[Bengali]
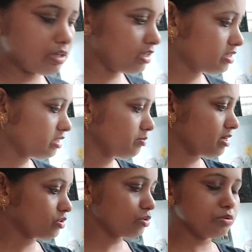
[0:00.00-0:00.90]
ধুয়ে রেখেছি
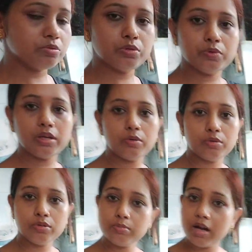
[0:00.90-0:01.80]
মাছও নুন ধুয়ে
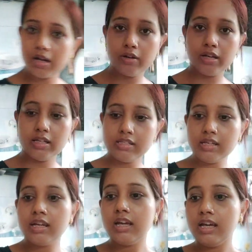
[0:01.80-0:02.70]
নুন হলুদ মাখা হয়ে
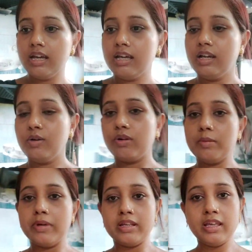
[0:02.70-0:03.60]
গেছে
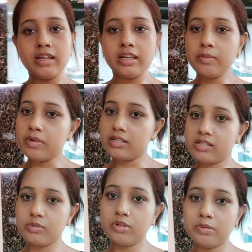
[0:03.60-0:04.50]
ওরা বেরিয়ে গেলেই
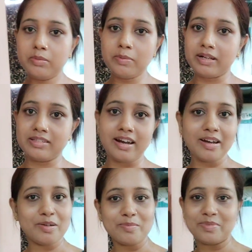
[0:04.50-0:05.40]
মাছটা করে ফেলবো ব্যাস
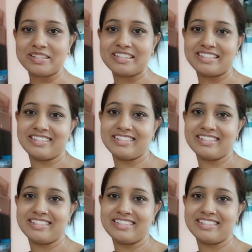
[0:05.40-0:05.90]
রান্না কমপ্লিট